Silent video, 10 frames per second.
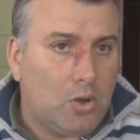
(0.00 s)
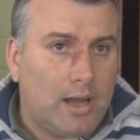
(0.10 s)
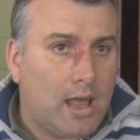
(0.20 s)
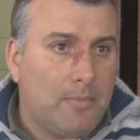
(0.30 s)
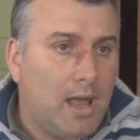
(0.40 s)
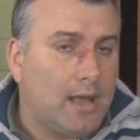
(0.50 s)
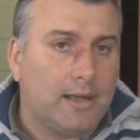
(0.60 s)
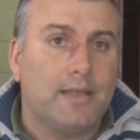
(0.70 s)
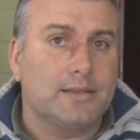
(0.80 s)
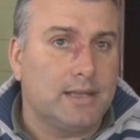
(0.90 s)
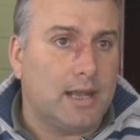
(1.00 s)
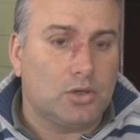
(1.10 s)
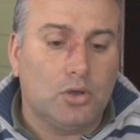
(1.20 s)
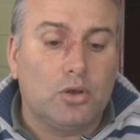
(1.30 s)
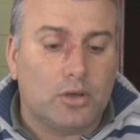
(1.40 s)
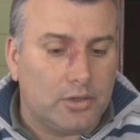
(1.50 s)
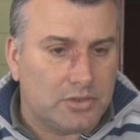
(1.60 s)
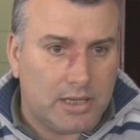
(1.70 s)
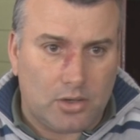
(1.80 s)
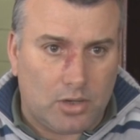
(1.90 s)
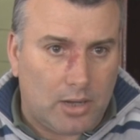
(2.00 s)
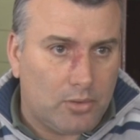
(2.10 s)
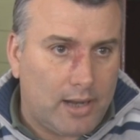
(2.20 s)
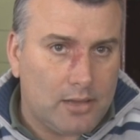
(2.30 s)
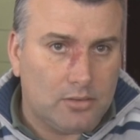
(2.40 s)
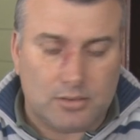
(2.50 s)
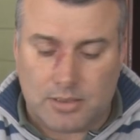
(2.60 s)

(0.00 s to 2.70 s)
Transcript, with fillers: nada más, agradecer a todos los que nos siguen colaborando,